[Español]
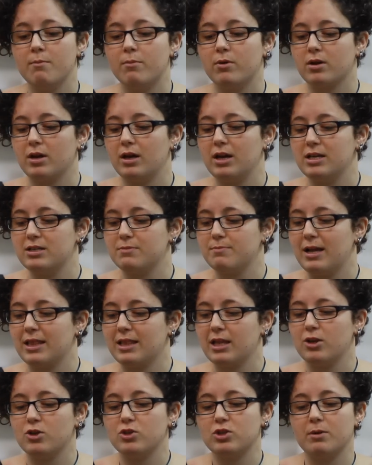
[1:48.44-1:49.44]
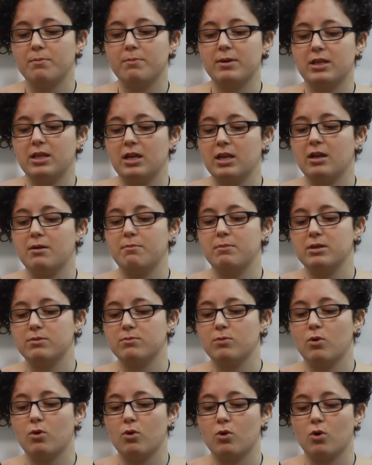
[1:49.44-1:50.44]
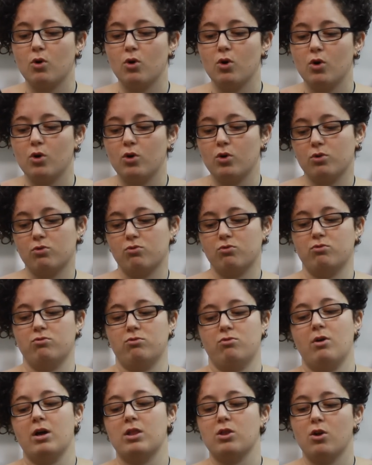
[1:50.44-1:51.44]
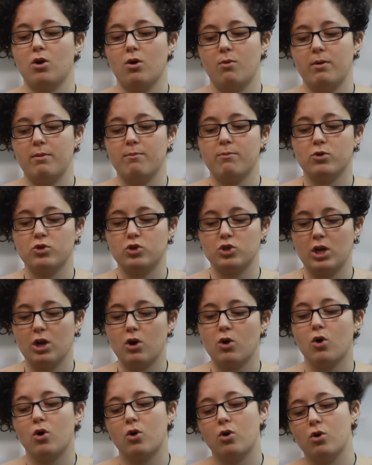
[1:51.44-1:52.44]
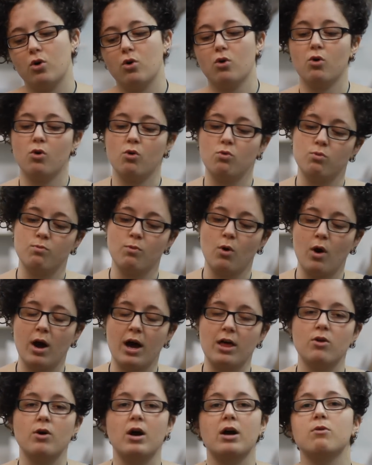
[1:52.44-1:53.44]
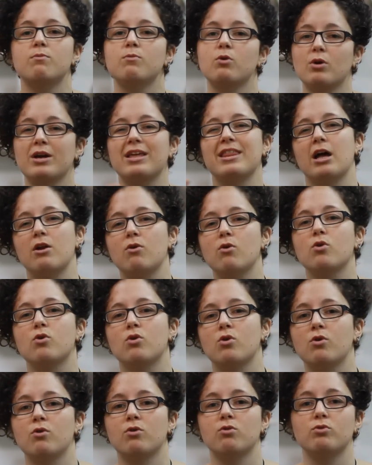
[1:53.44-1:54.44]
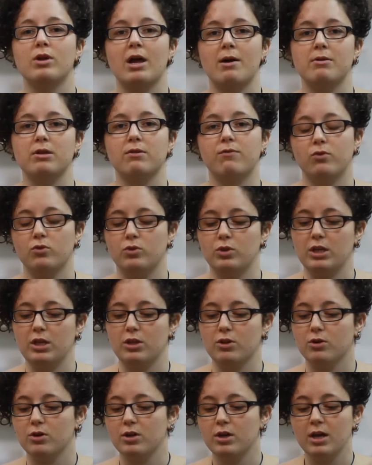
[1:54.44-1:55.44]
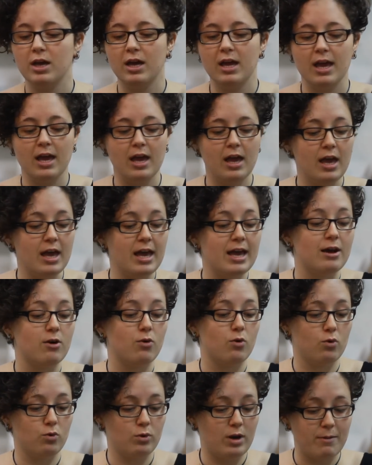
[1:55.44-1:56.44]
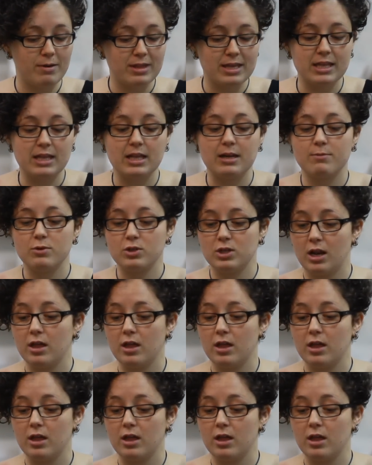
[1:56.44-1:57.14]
porque el esmalte no siempre tiene el mismo color cuando lo vemos seco o mojado a como queda luego una vez fundido. Una vez que tenemos